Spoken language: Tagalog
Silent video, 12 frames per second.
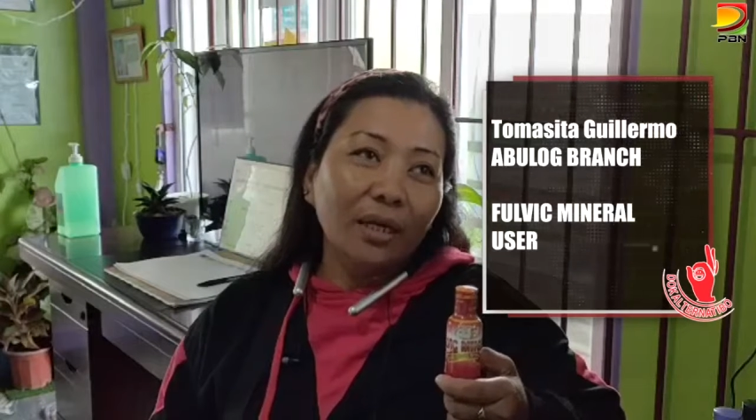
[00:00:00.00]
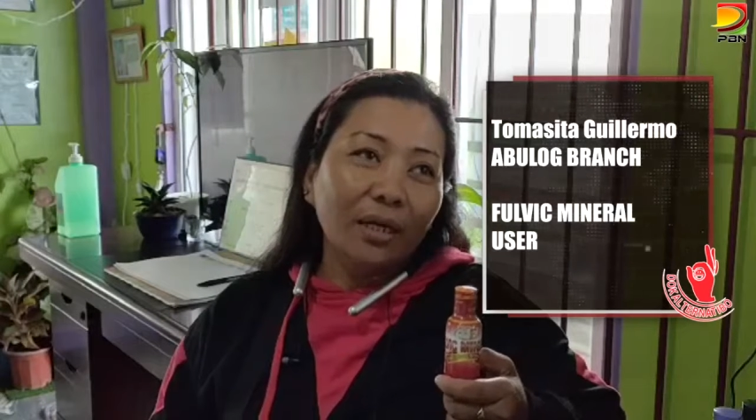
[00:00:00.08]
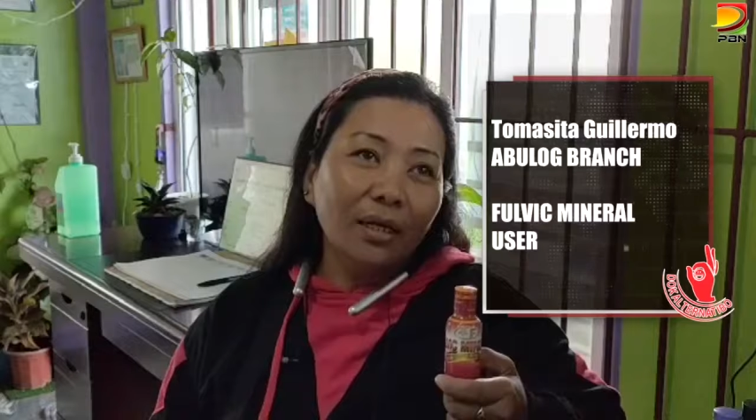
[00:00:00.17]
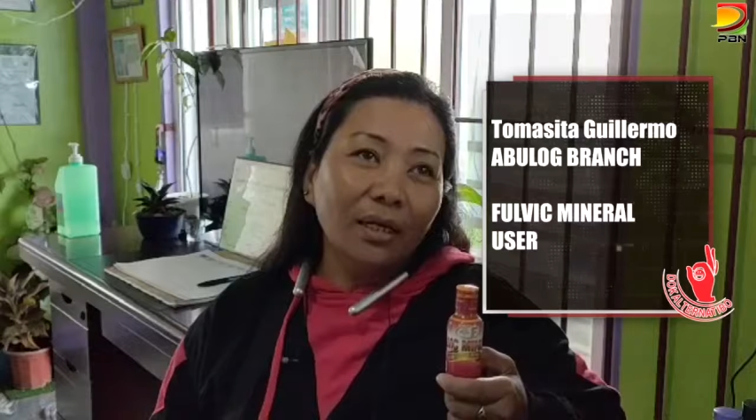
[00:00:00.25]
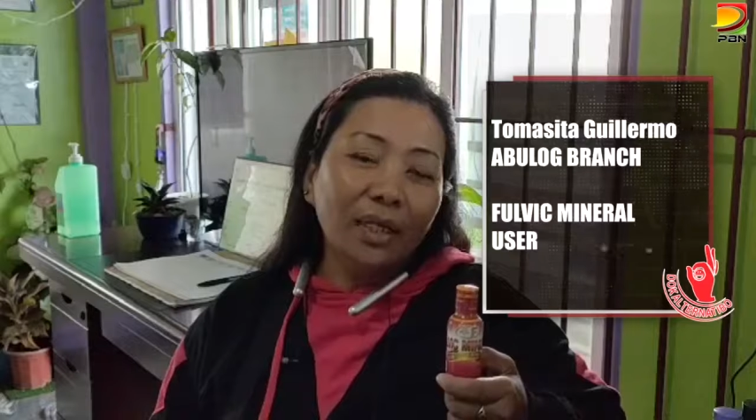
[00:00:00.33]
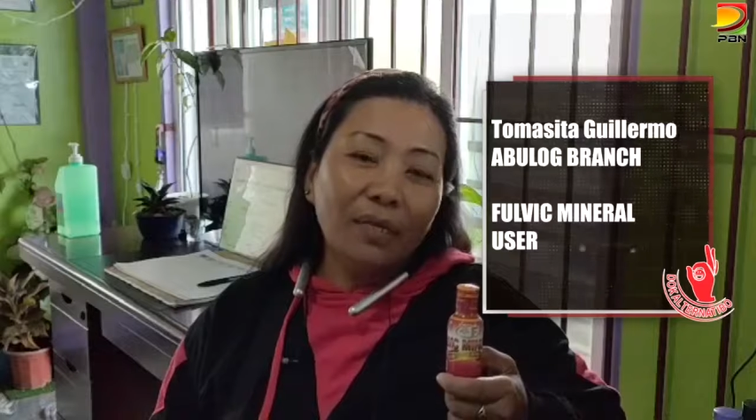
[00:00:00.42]

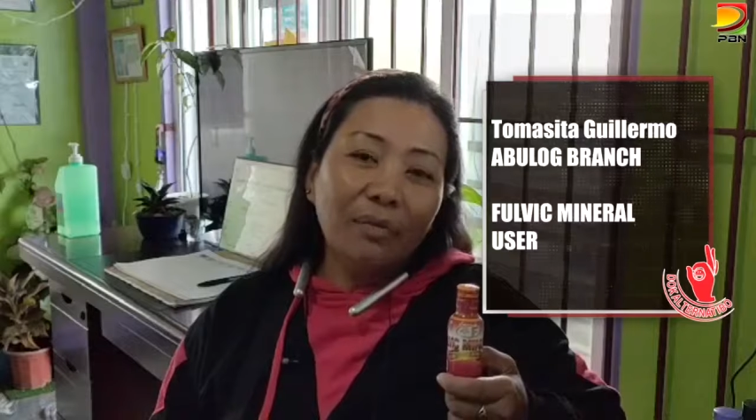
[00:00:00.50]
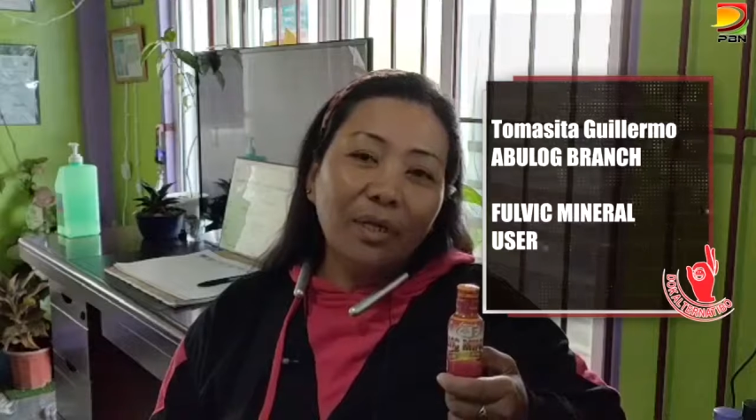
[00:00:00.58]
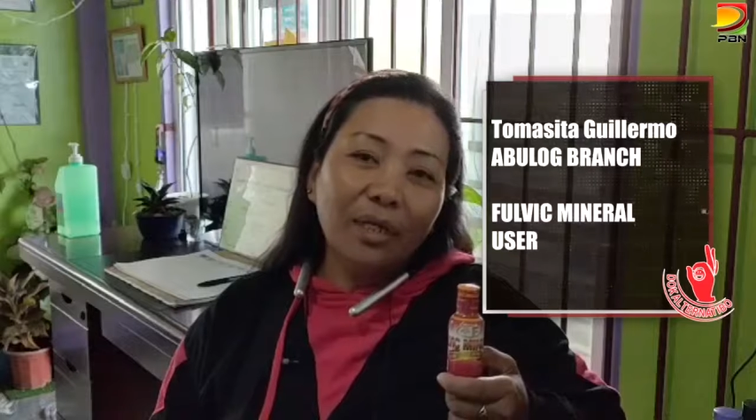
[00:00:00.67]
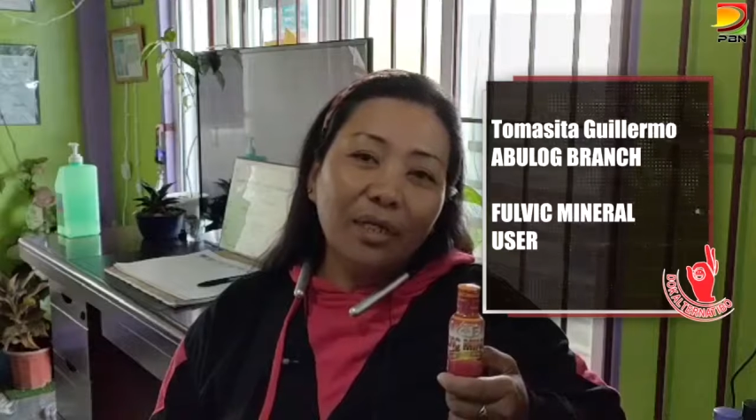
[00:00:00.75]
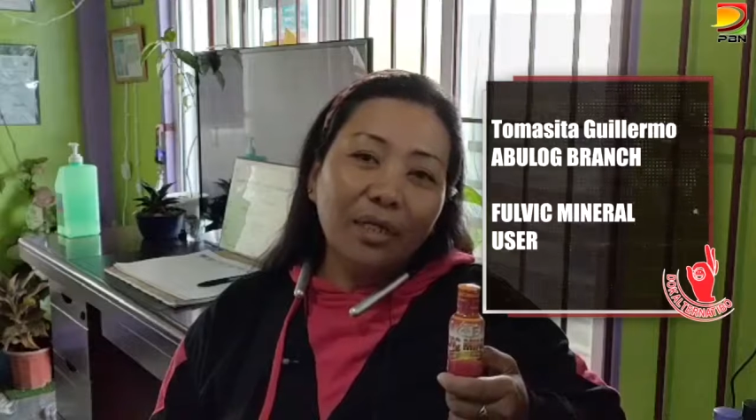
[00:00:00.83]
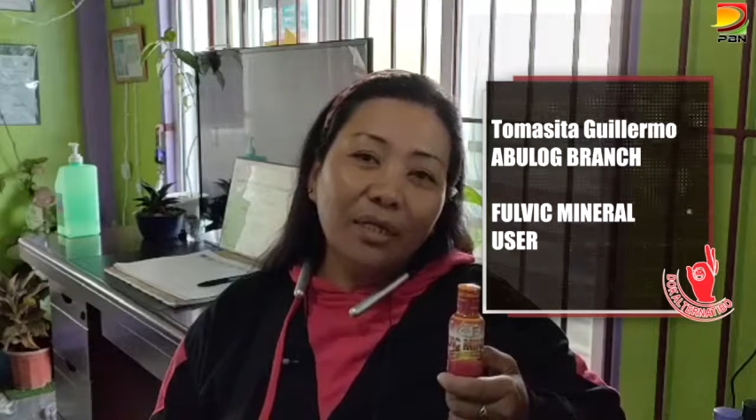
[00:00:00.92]
uh,
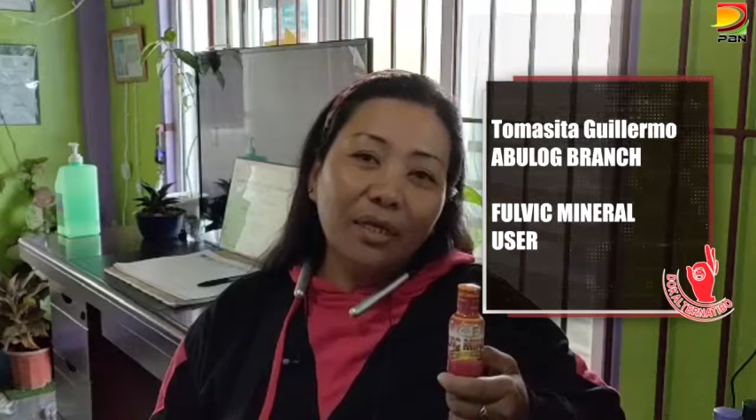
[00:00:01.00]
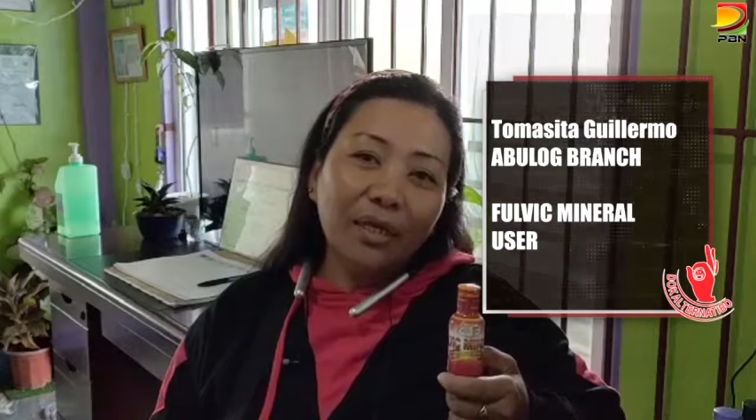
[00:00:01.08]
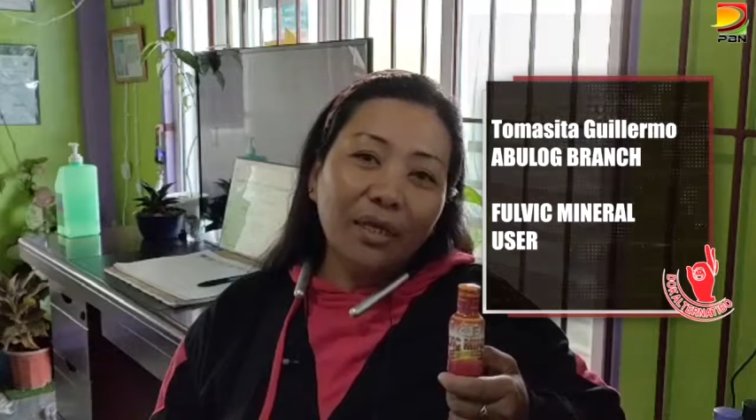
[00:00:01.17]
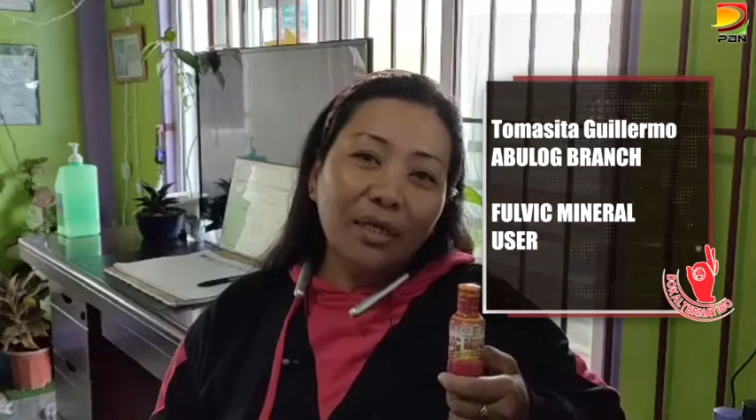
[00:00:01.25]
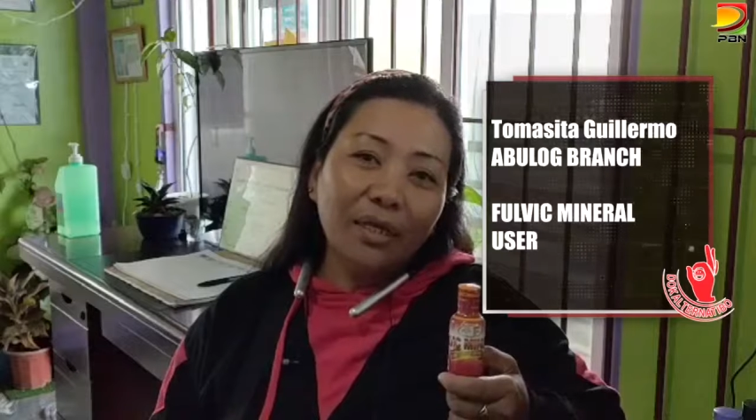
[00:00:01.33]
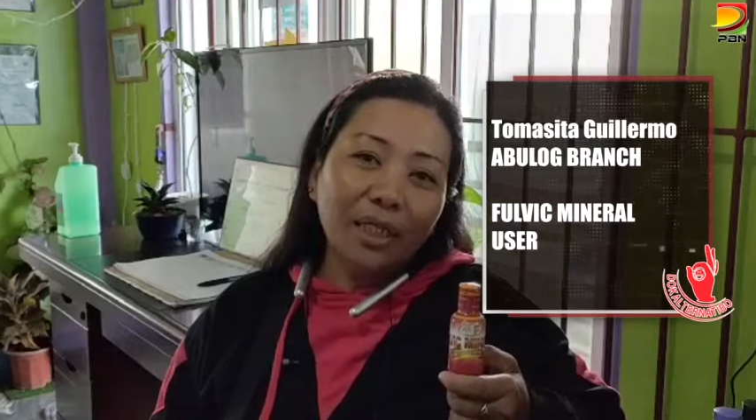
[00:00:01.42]
nyaman iti adda
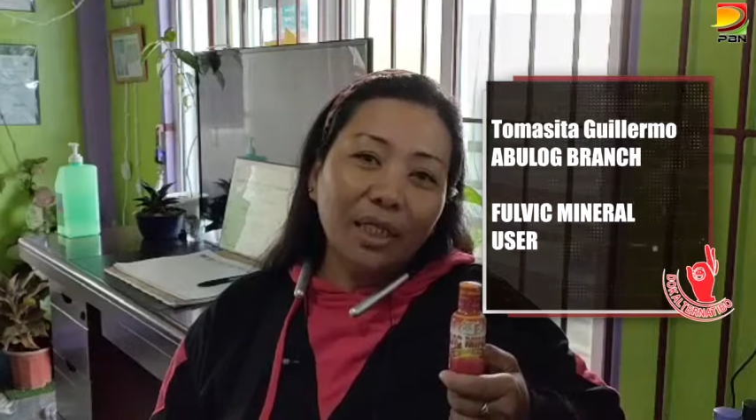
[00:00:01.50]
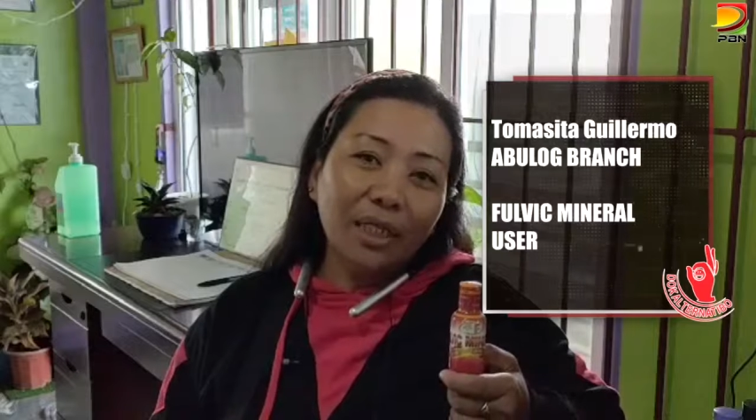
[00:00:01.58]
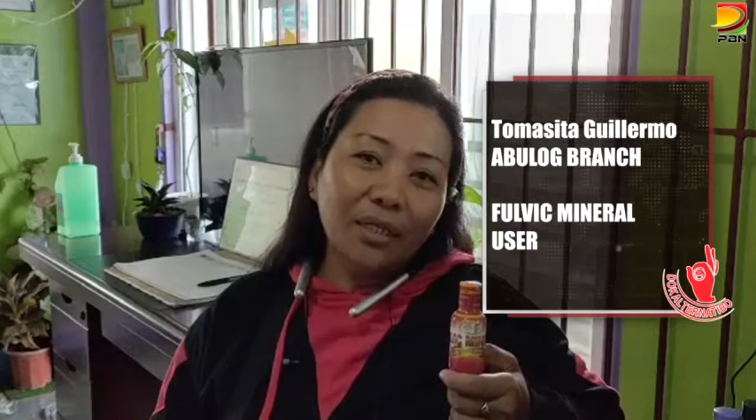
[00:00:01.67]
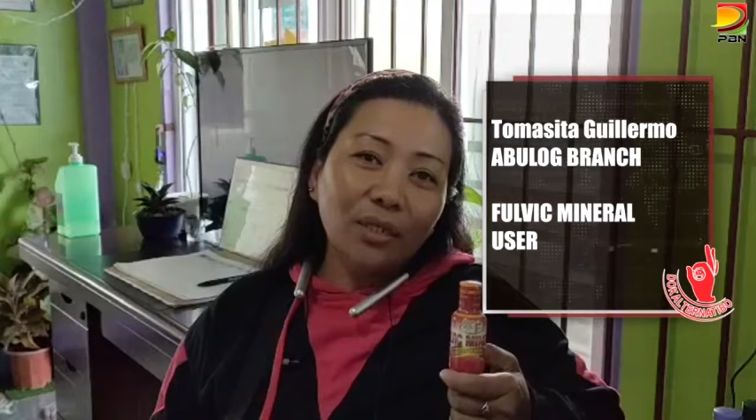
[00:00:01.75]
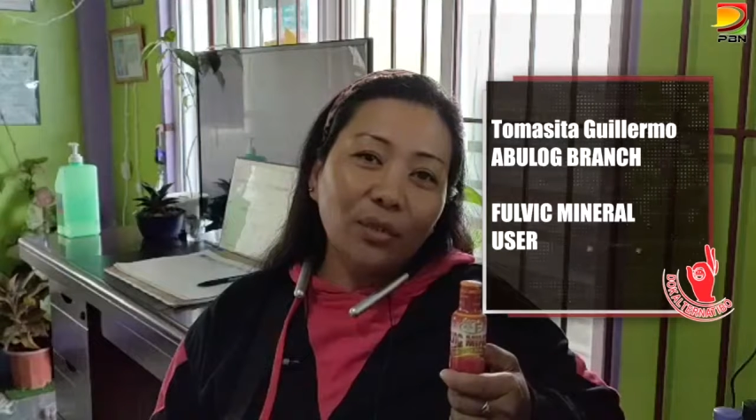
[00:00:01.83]
nga nasakit